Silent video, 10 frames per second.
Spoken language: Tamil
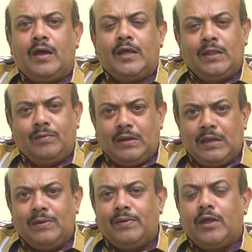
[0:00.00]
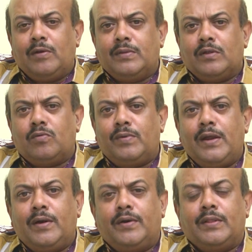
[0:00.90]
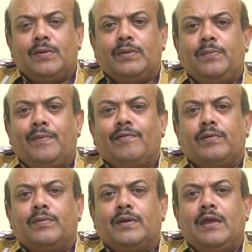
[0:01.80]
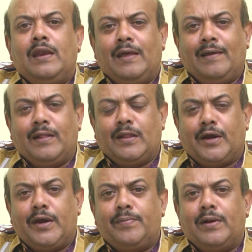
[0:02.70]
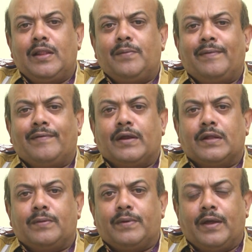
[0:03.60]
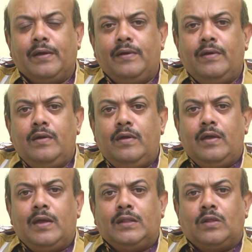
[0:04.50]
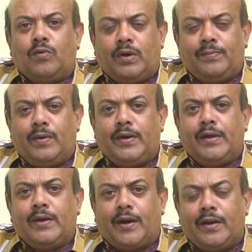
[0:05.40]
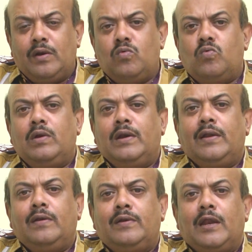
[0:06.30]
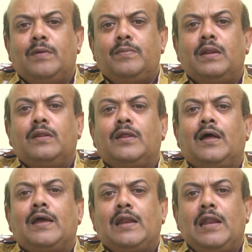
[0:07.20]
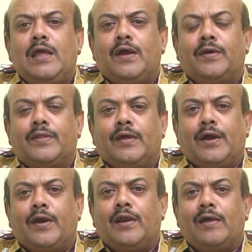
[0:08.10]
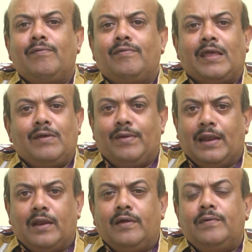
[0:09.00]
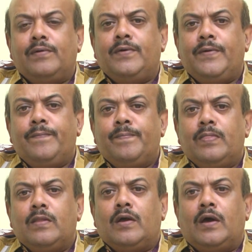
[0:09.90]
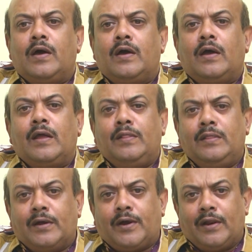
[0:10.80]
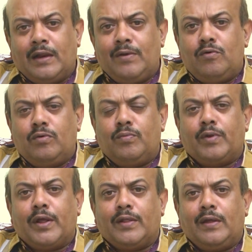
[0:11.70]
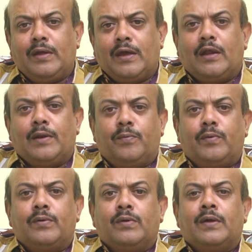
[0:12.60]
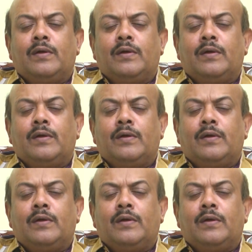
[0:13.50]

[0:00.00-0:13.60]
இது இன்றைய வரைக்கும் இந்த குமரி கண்டத்தை வந்து பேசுகிறவங்க இலக்கியத்தின் அடிப்படையில் தான் பேசுகிறாங்க தவிர இது தொடர்பான கடலுக்குள்ளே நிலம் இருந்தா இல்லையான்றதை கடல் ஆய்வு செய்யவே இல்லை இந்த கடல் ஆய்வு முறை தான் எங்களை போன்ற